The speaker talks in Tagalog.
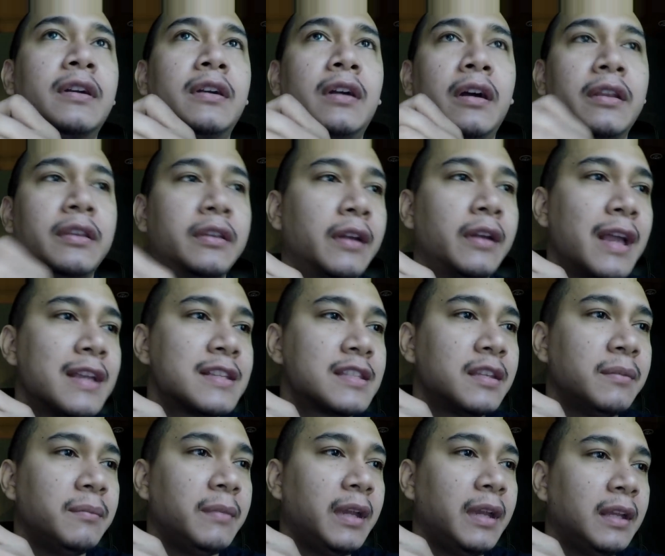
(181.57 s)

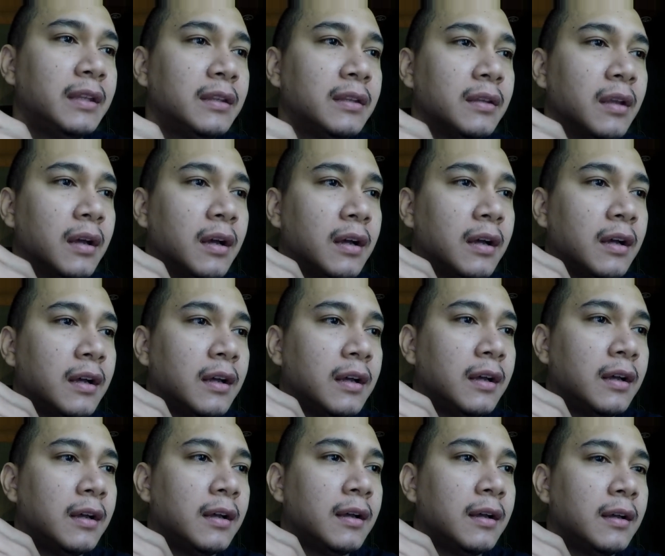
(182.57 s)
underestimate
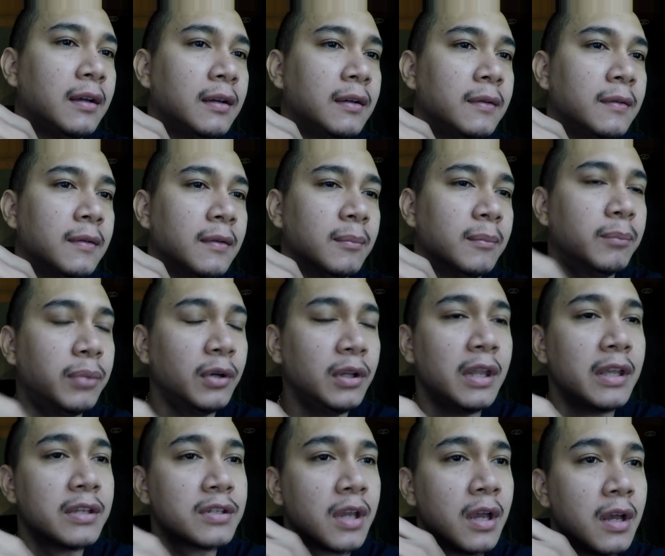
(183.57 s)
uh,
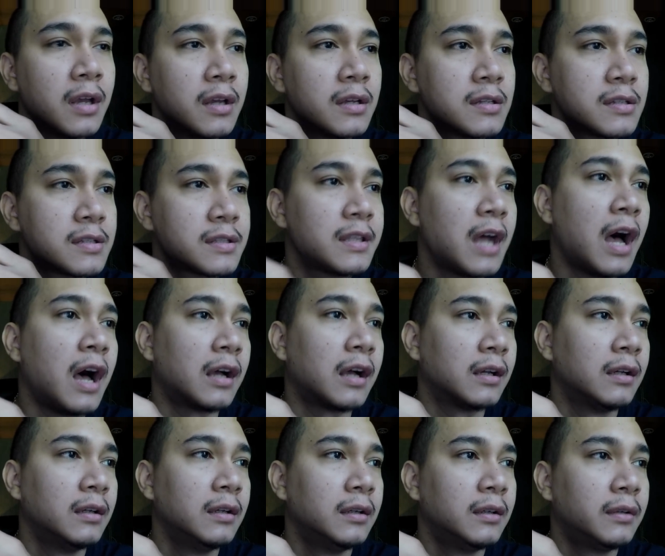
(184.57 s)
bullish
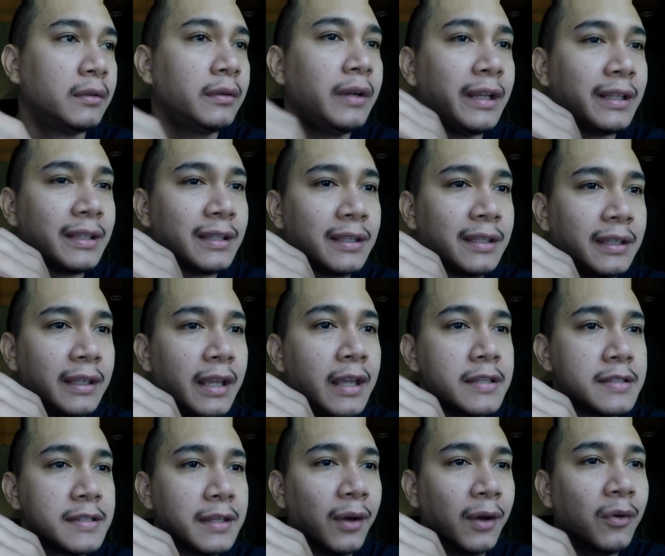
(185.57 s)
stock right
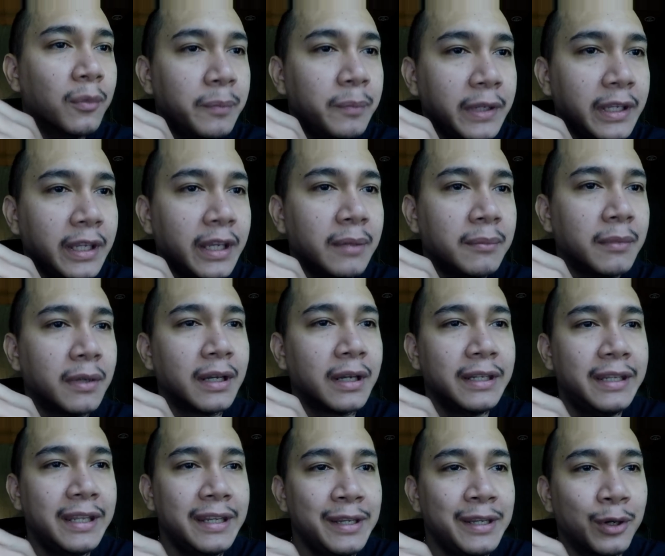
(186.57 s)
and si OPM ang
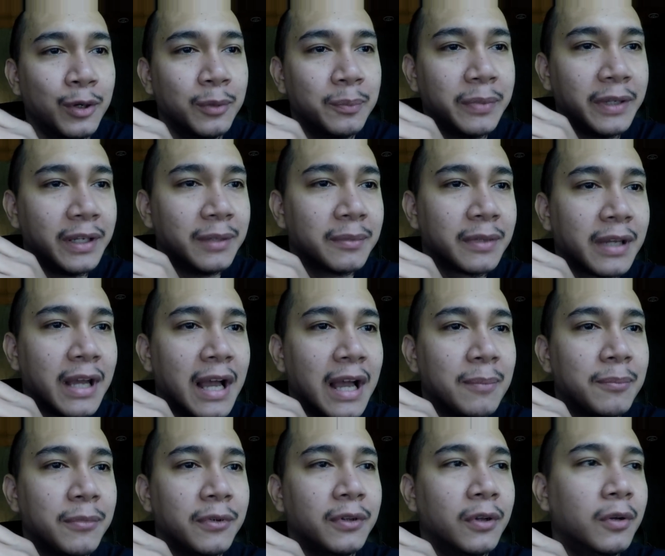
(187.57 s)
ganda ni OPM
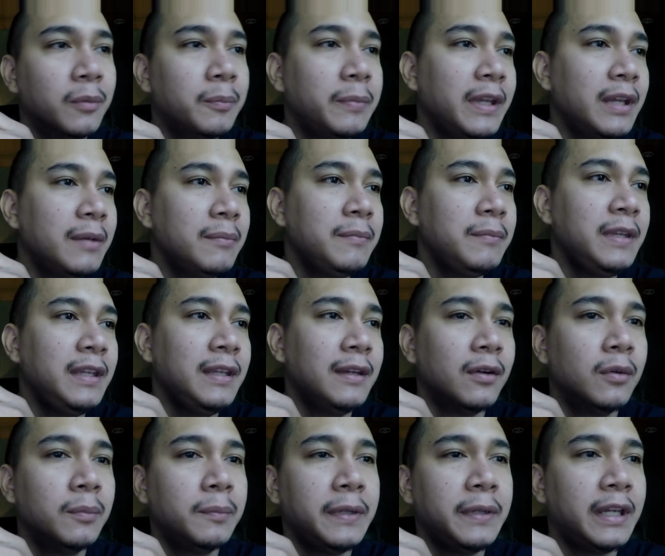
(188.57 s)
kahapon OPMB
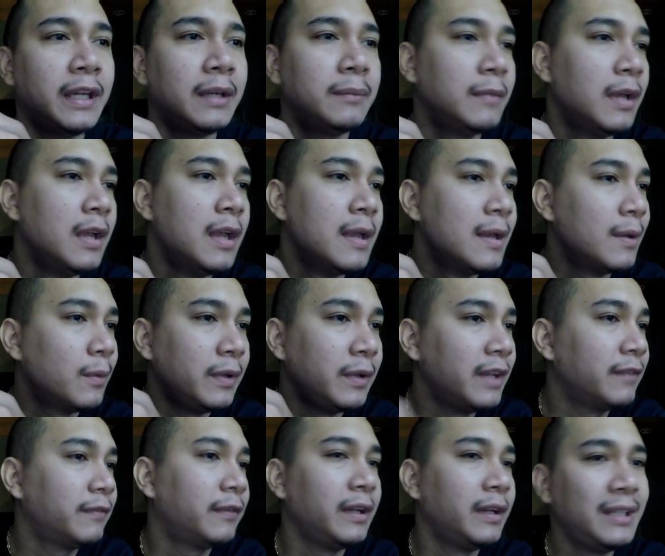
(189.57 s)
OPM
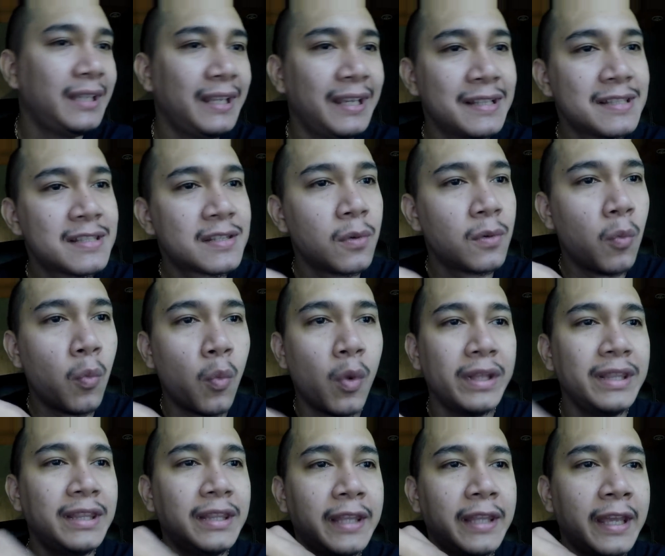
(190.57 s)
whenever it hits
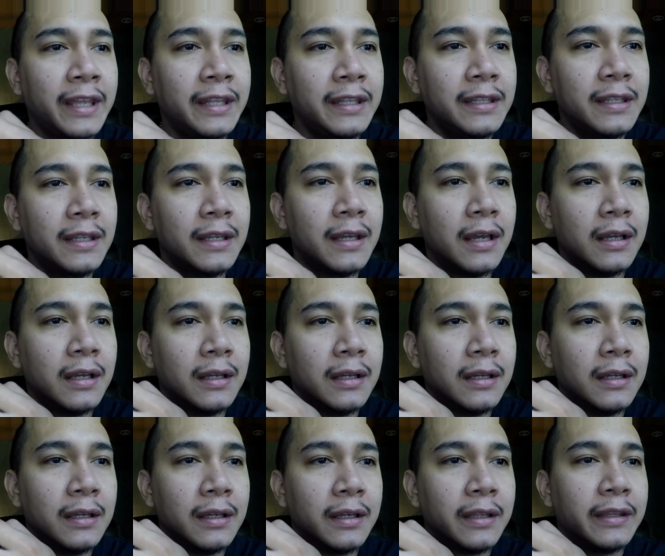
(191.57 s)
110
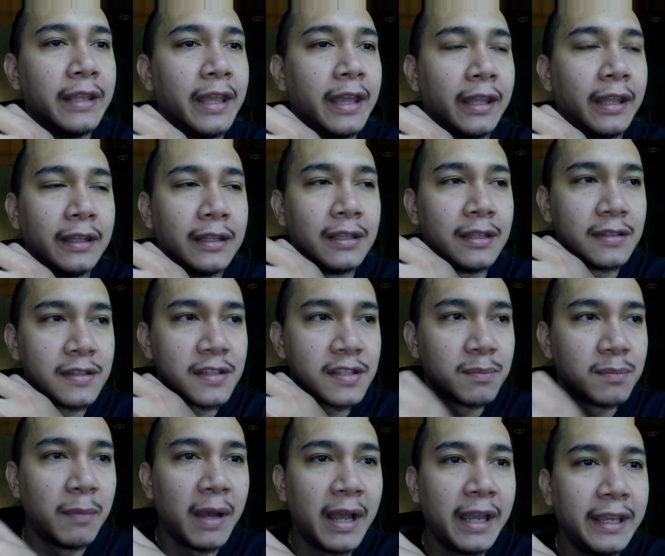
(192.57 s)
then
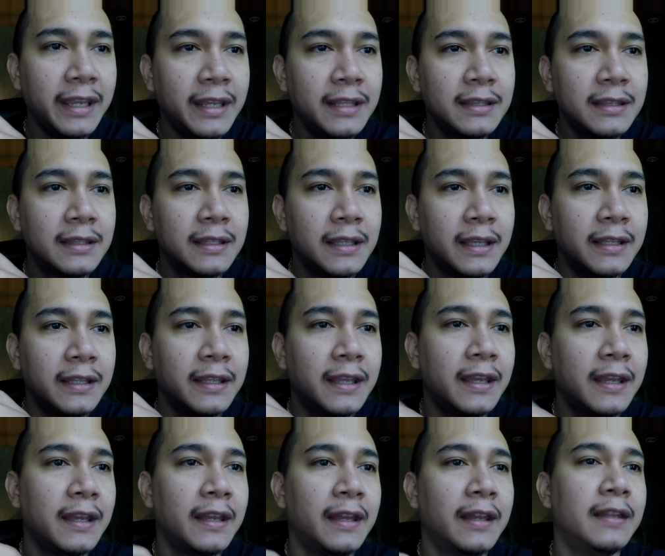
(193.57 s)
just buy it and
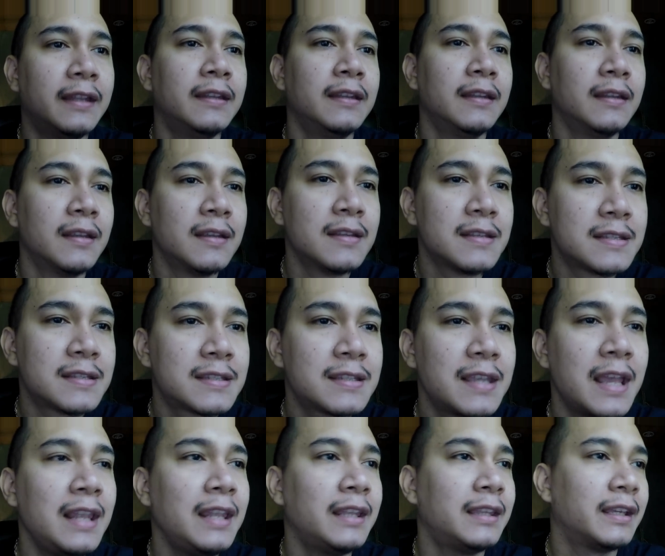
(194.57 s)
then
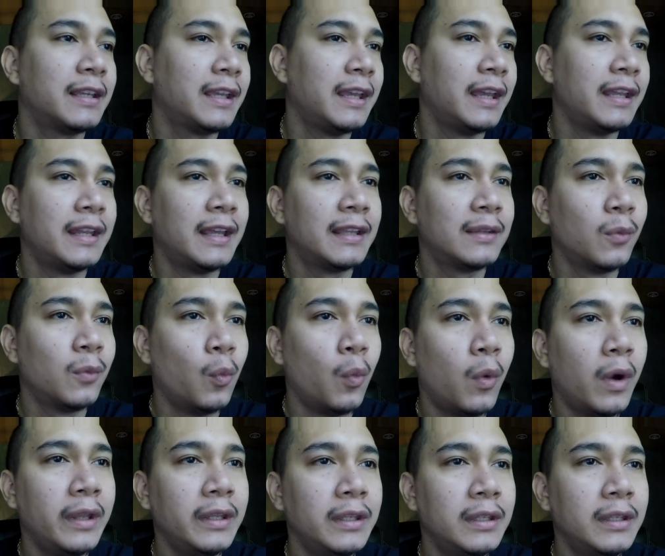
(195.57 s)
sell it again at 130